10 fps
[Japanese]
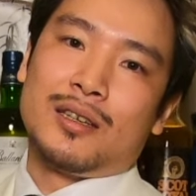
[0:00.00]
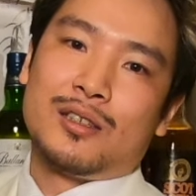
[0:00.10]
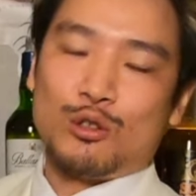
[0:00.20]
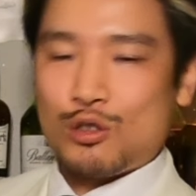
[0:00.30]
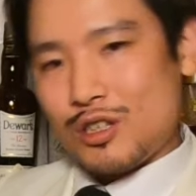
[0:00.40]

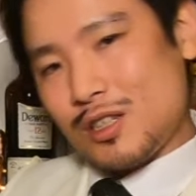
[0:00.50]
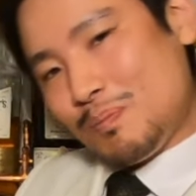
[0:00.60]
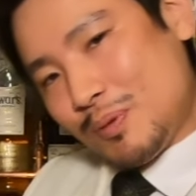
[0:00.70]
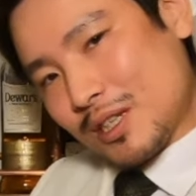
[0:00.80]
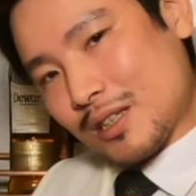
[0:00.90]
ちょっと土っ
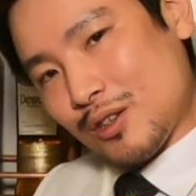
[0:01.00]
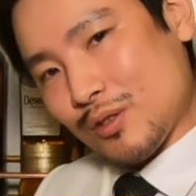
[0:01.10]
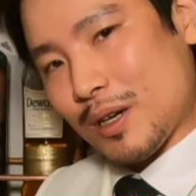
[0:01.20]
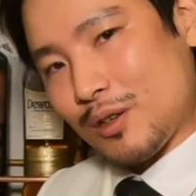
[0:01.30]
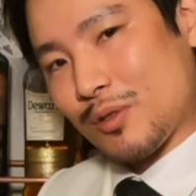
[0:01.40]
ぽさっていう
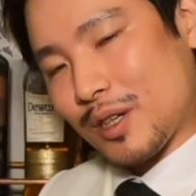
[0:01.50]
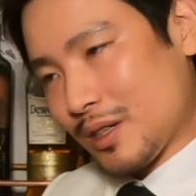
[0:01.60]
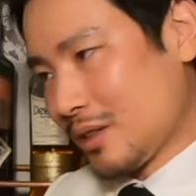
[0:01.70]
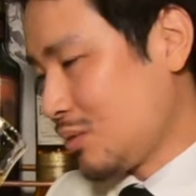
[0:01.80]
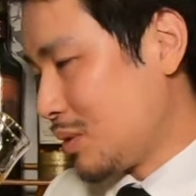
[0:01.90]
のもあるのかな
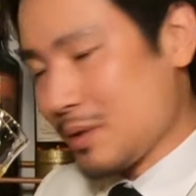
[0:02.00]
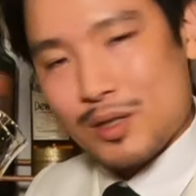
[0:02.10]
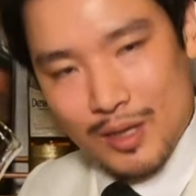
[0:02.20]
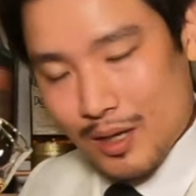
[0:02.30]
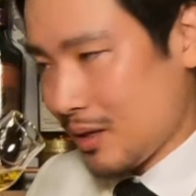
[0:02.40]
と思います
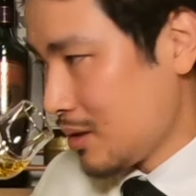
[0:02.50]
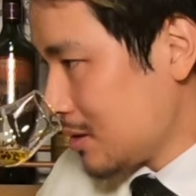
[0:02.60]
ね